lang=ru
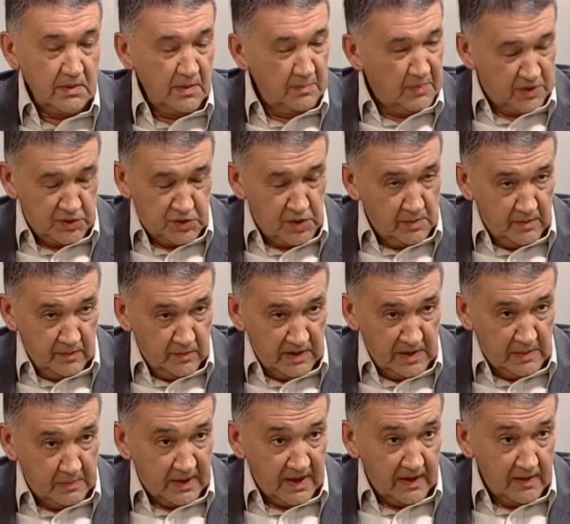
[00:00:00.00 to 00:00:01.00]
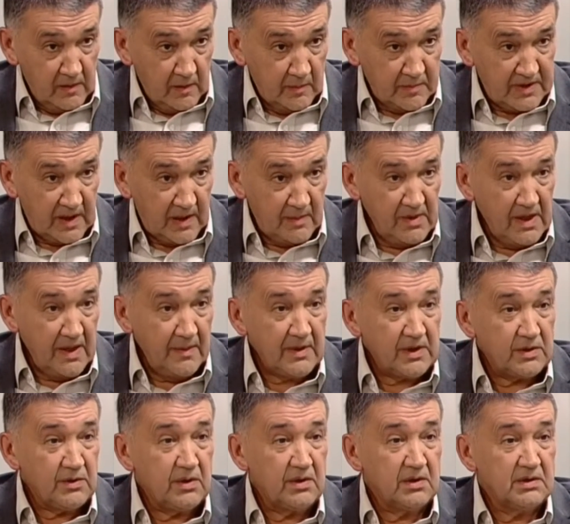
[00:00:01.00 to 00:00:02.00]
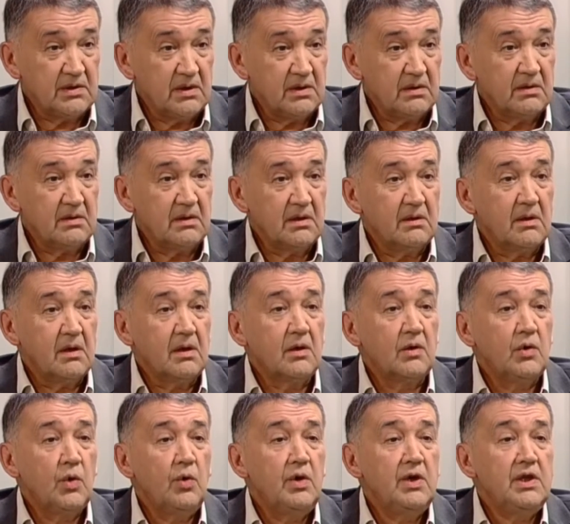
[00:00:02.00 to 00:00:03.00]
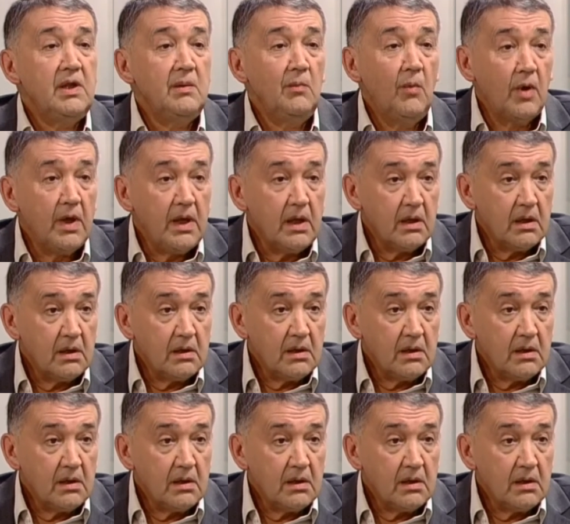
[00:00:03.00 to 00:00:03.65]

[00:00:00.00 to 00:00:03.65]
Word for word: причем его неправильно употребляем, которое глухонемой. Угу.